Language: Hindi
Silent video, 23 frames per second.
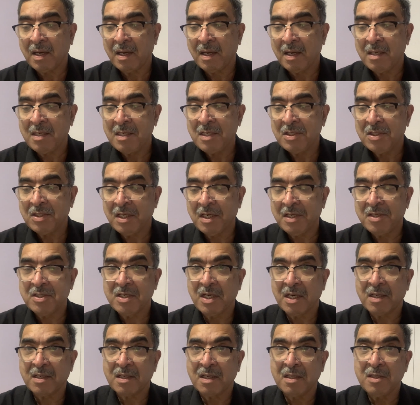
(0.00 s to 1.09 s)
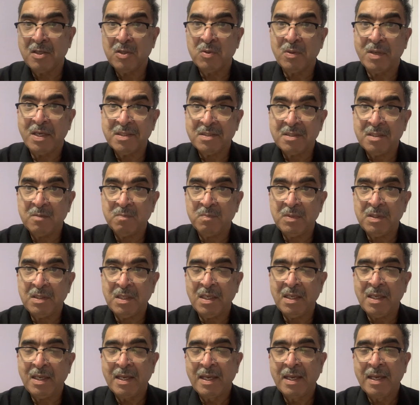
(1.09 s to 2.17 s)
अली शेर जाकरानी जो एस एस पी
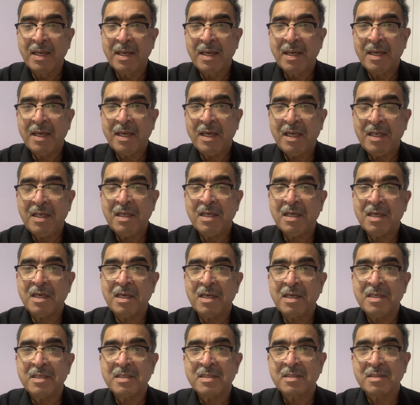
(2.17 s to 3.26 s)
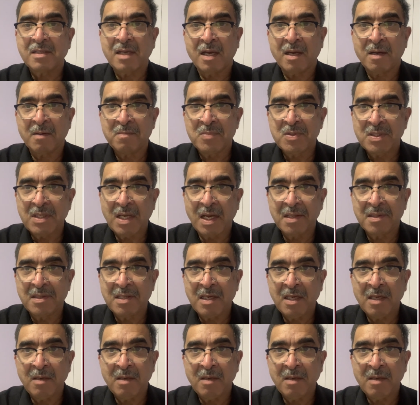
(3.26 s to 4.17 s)
है इनके साहबजादे